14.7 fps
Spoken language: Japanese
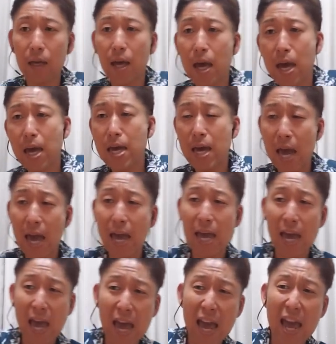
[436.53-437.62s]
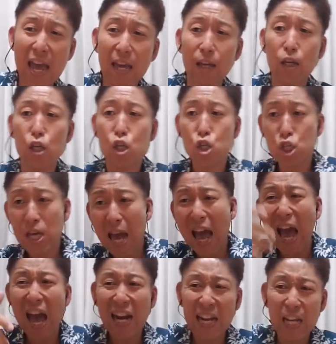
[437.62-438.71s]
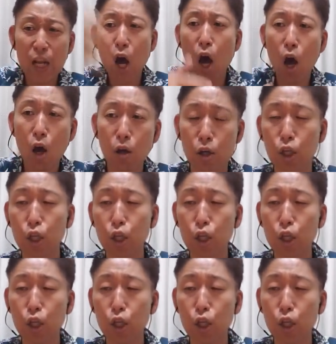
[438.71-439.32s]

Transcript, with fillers: へいえいえ、シャリロ